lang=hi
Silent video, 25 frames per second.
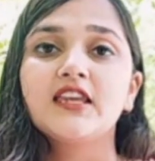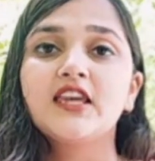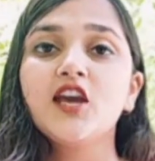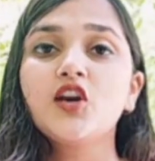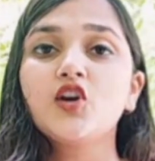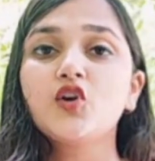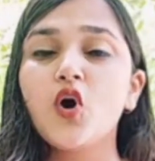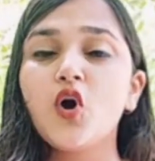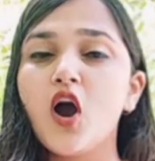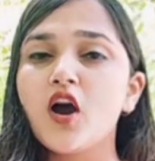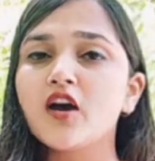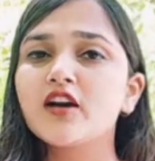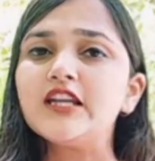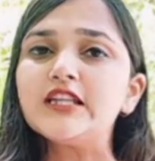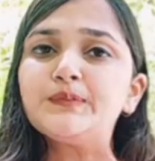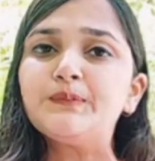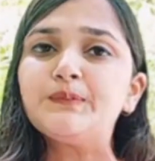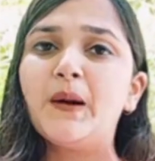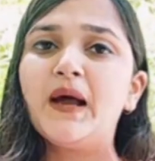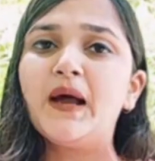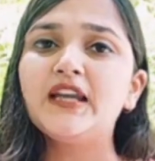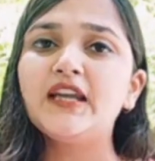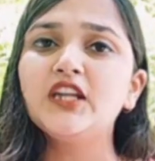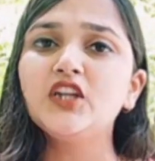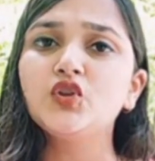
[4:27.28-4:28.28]
कि कांग्रेस
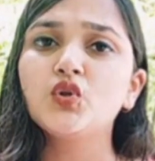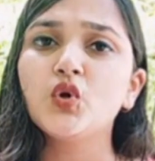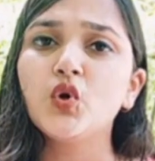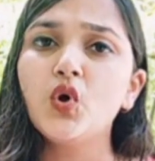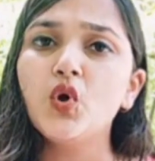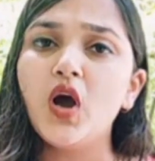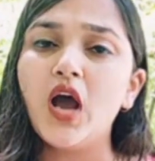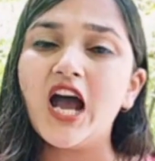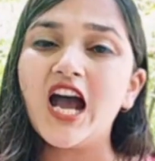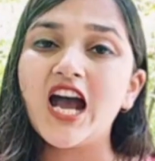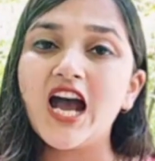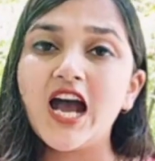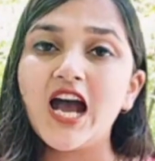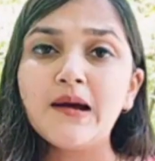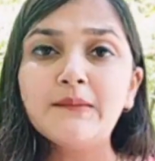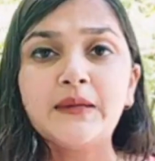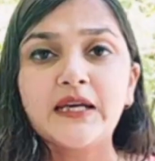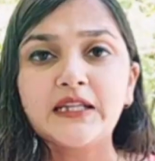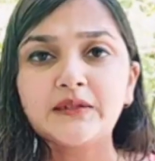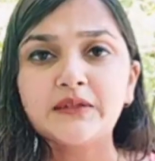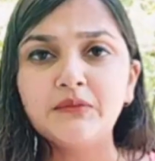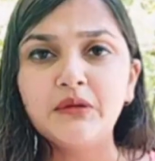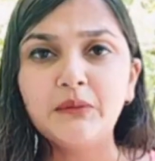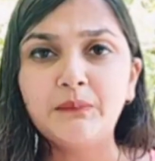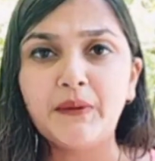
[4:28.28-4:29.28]
पार्टी तो आम
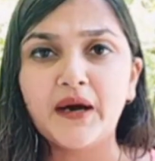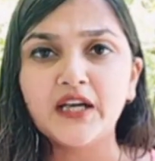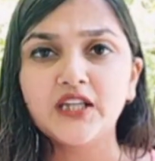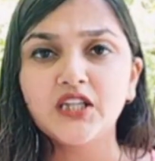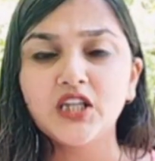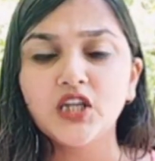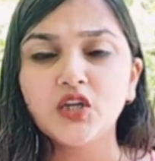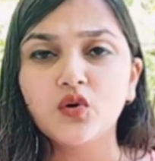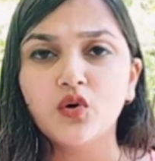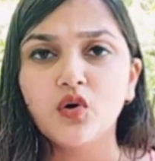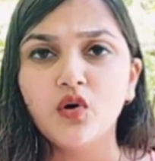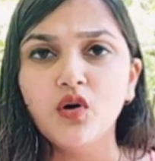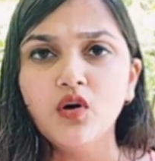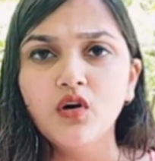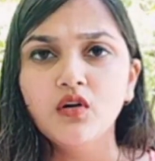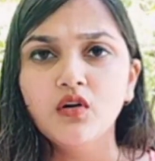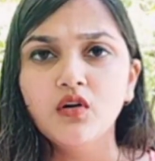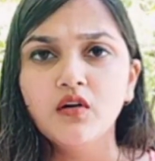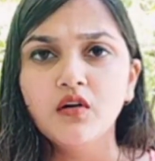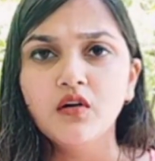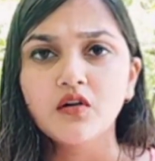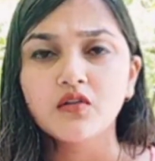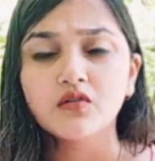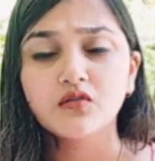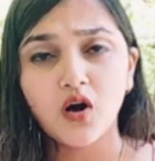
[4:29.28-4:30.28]
आदमी पार्टी को
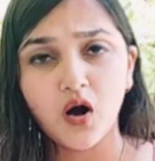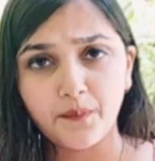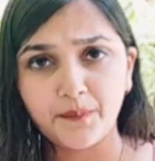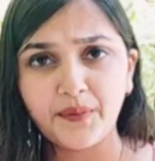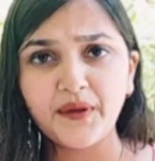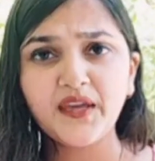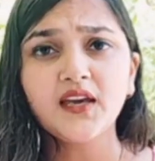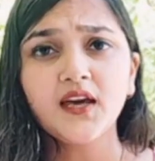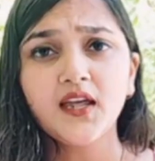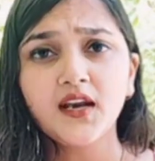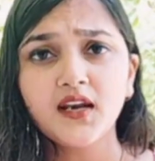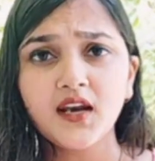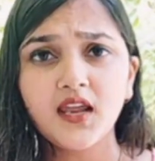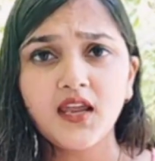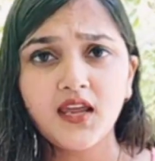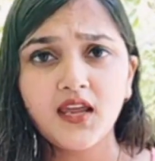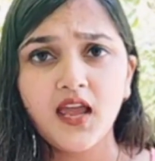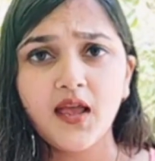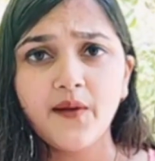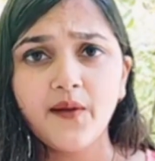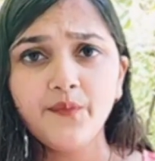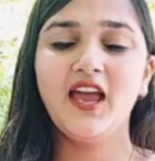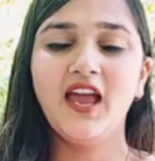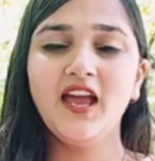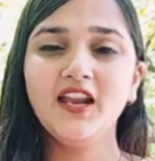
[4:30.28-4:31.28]
कॉपी कर रही
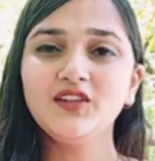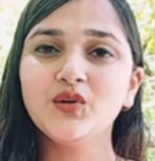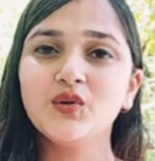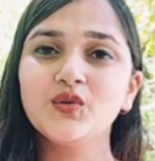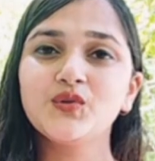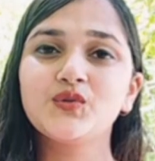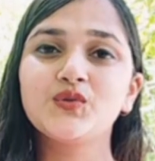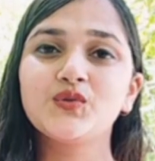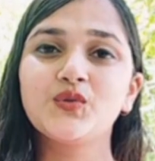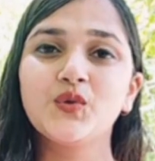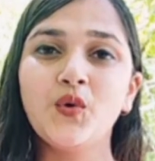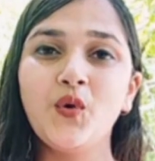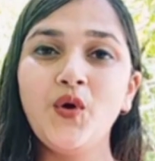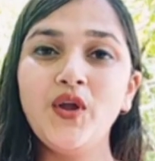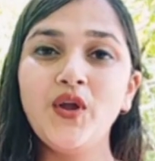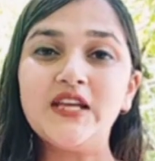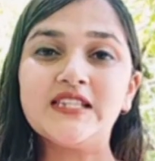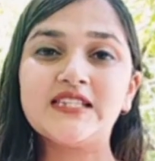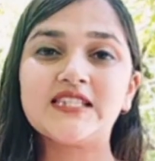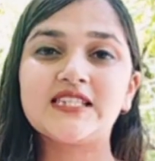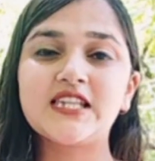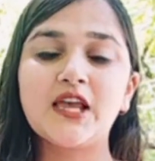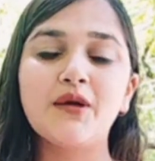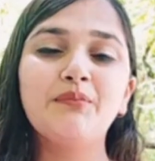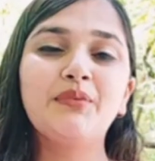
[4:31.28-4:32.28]
है खैर दोस्तों
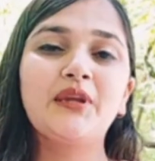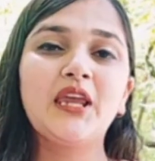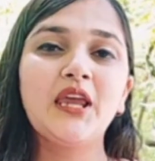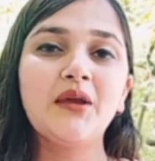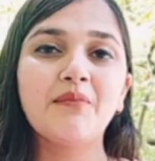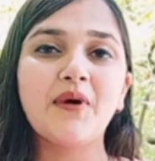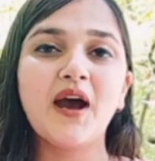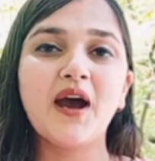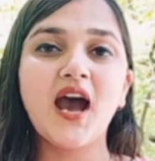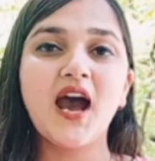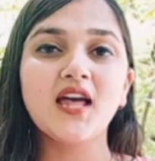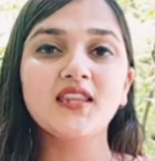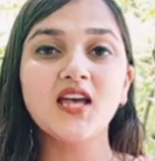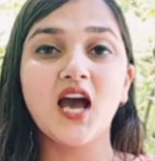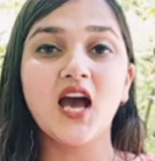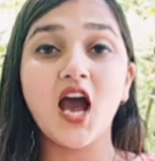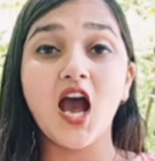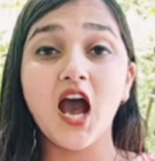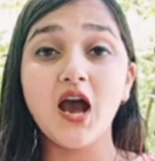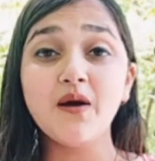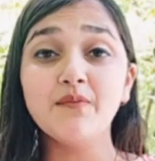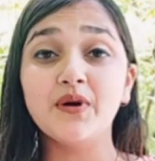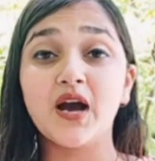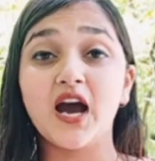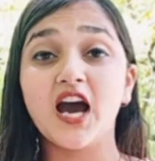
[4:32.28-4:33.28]
इन सब के बाद
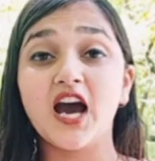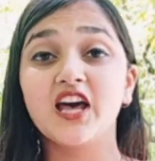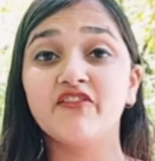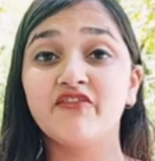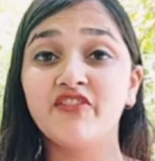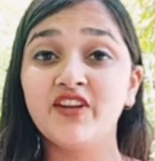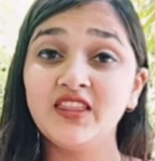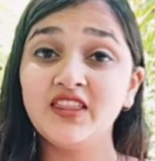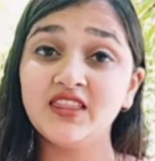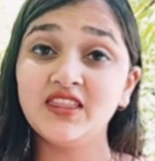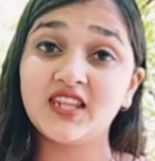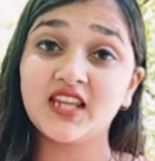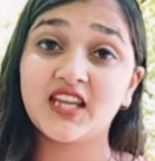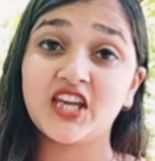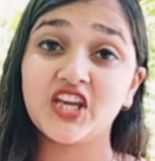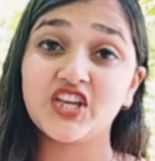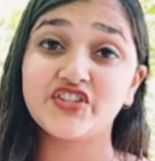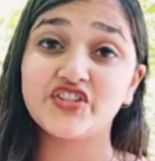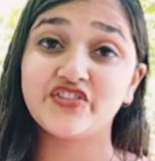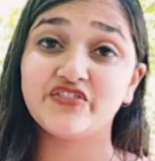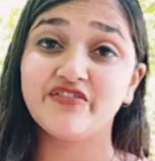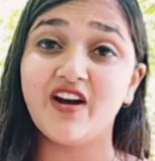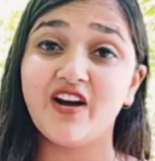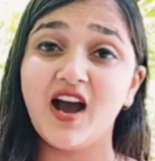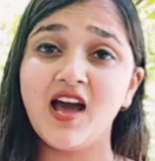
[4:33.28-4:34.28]
अब अरविंद
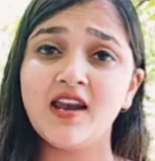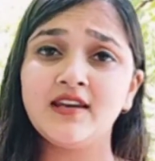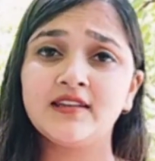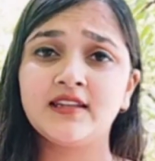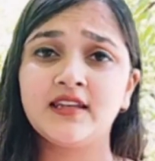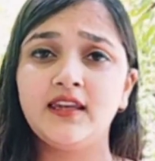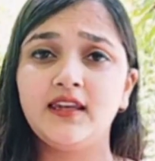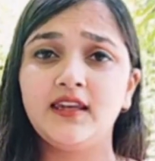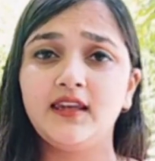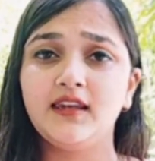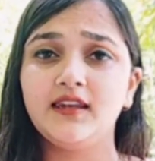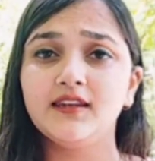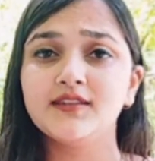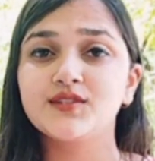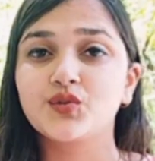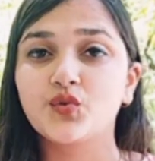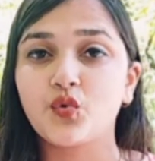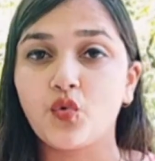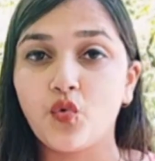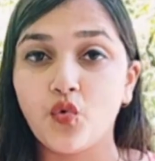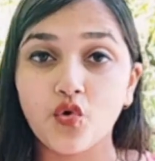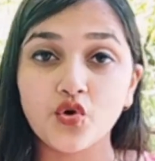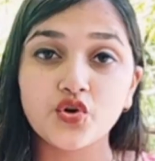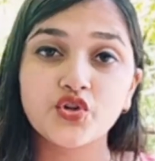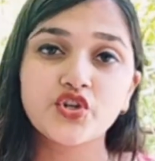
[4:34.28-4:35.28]
केजरीवाल की इस
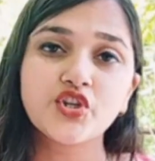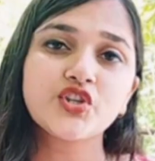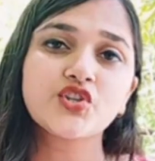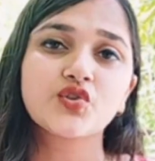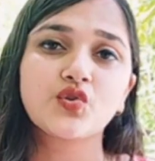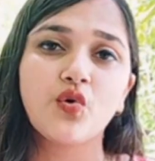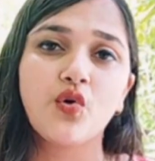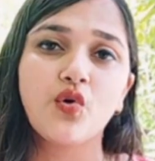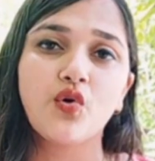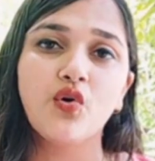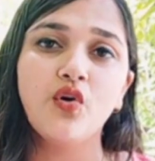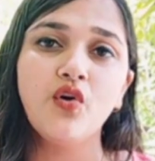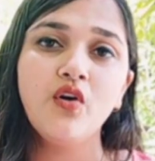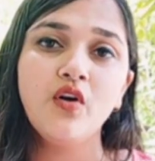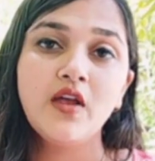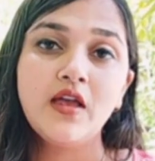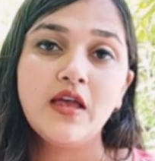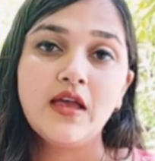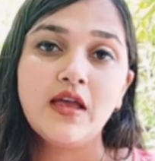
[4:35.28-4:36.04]
कोशिश को